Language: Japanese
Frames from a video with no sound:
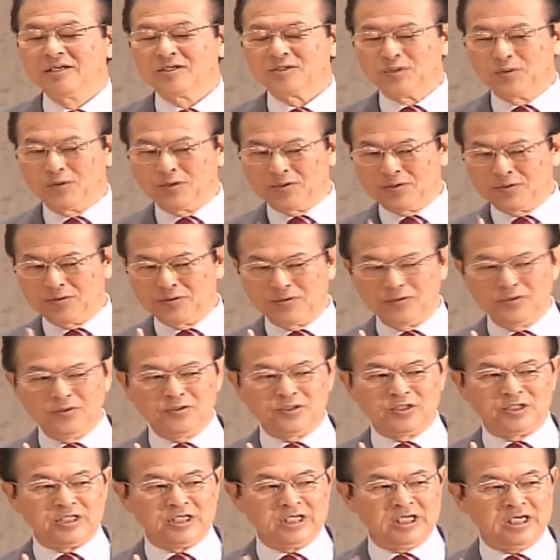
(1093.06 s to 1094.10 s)
それと
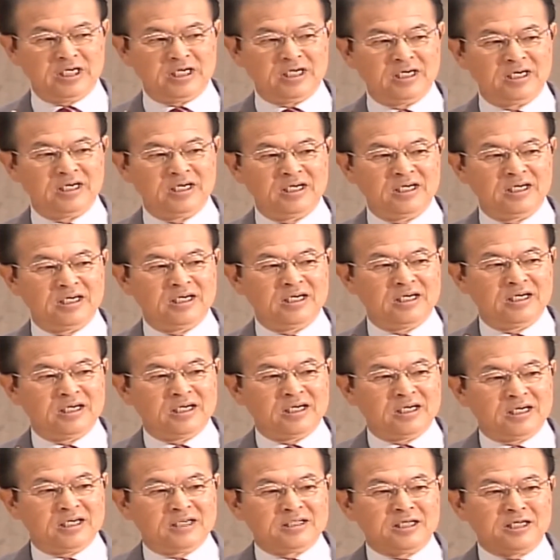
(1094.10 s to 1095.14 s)
同時に、
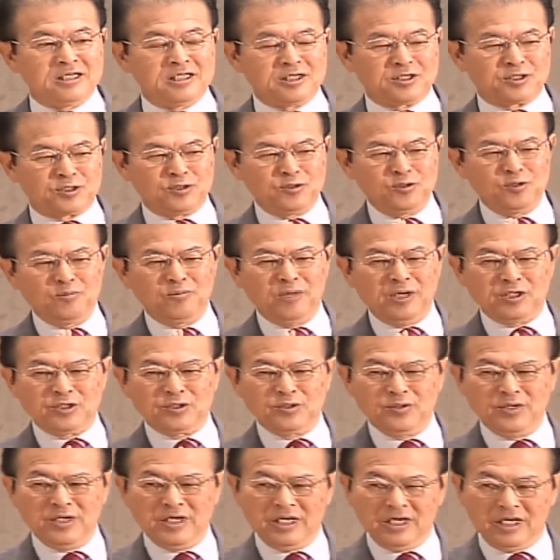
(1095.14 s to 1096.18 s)
ただその場
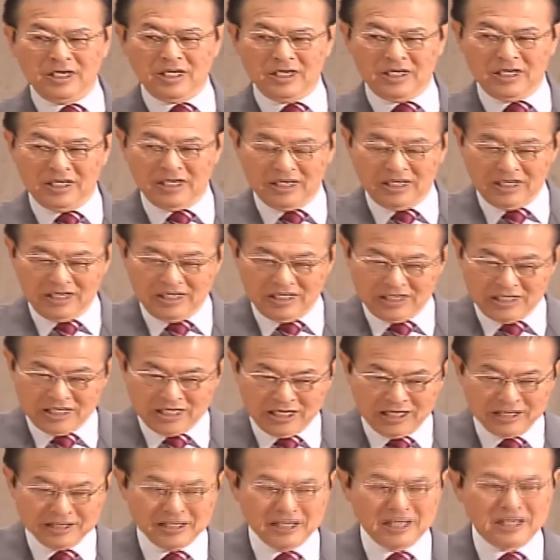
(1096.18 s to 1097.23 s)
所に
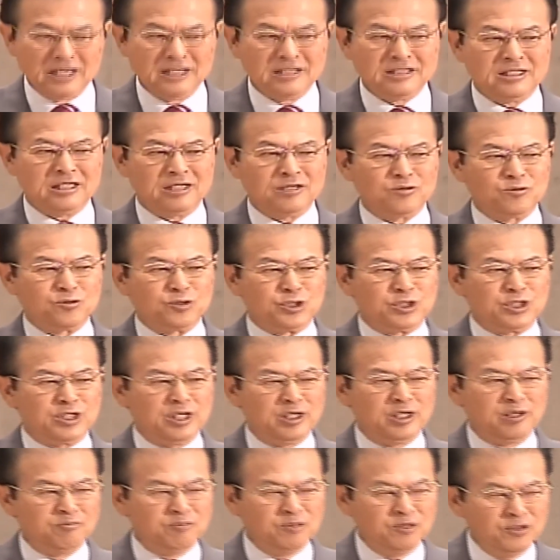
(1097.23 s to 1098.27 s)
行かなかったとし
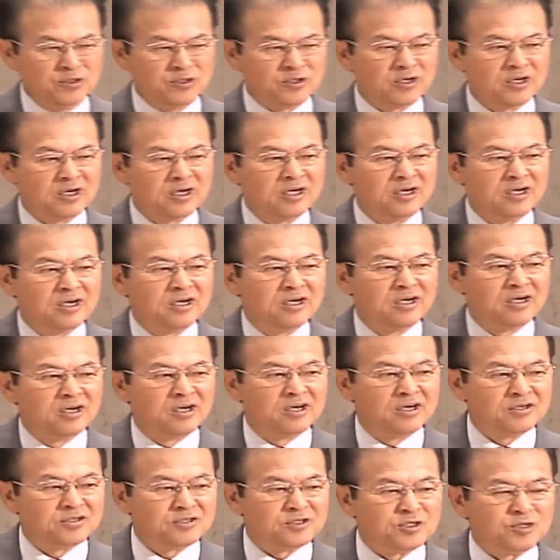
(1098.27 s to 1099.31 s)
ても、
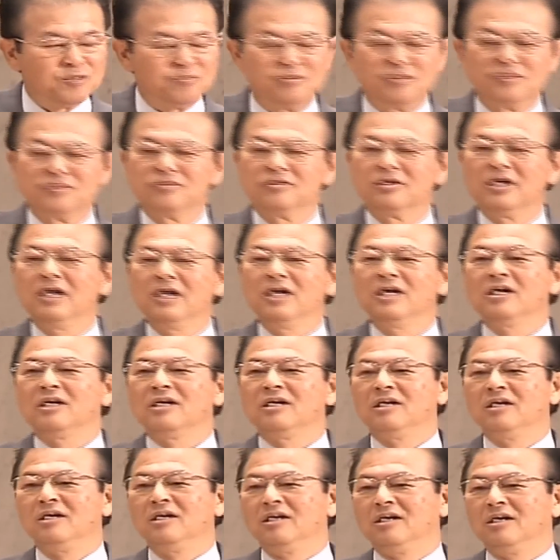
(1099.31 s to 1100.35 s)
自分は
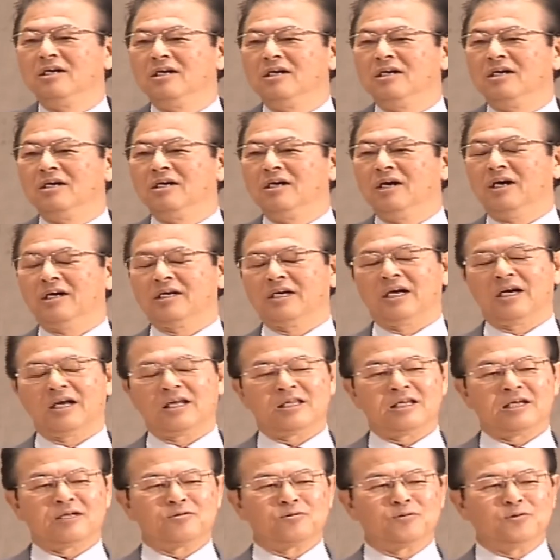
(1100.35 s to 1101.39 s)
離
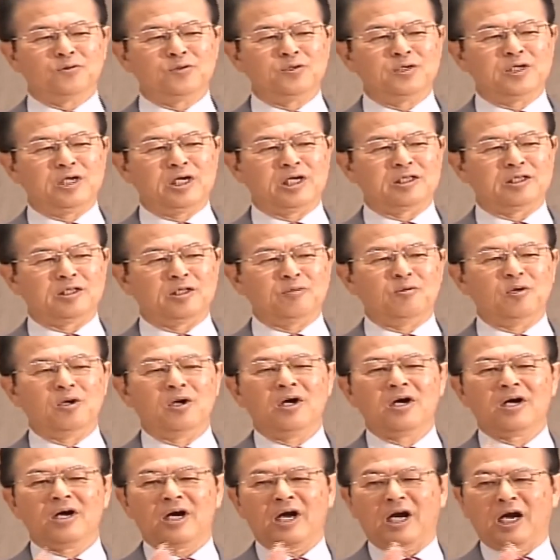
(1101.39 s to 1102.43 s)
れたとこにやっても、
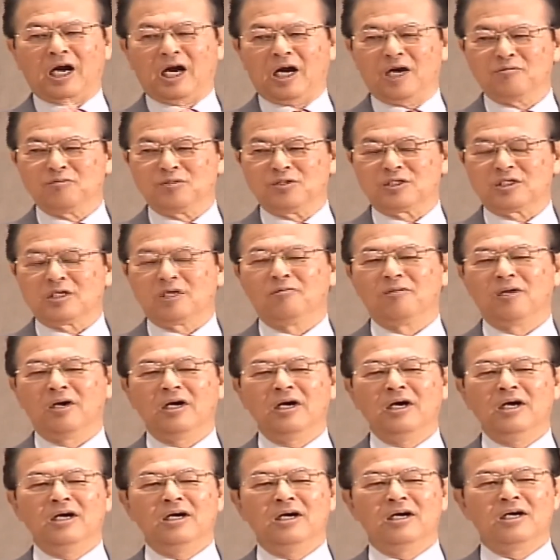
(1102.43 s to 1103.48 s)
神様
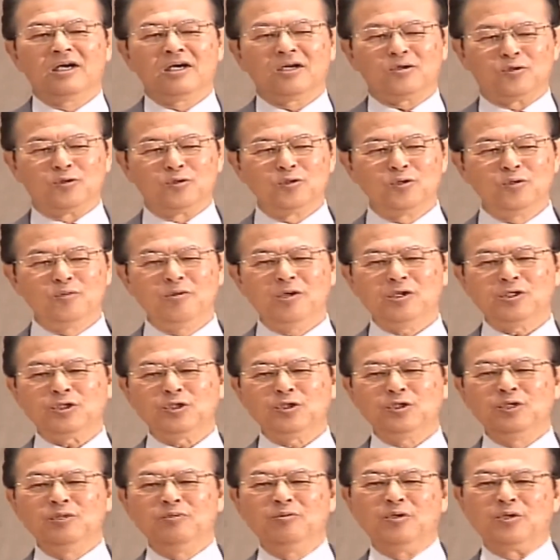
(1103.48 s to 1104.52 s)
がこの場
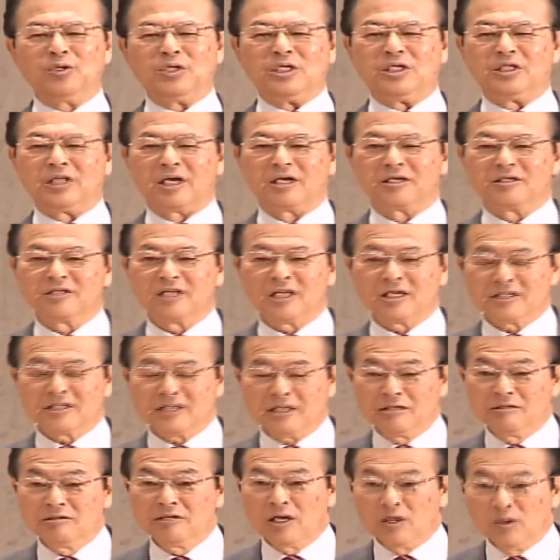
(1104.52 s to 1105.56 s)
所にもいてくだ
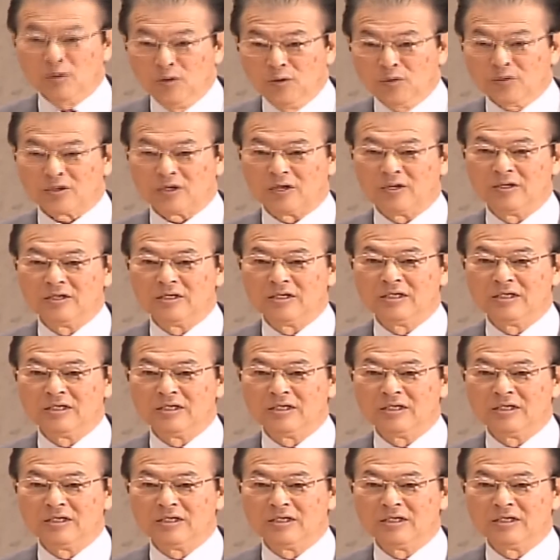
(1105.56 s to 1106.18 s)
さるだろうと。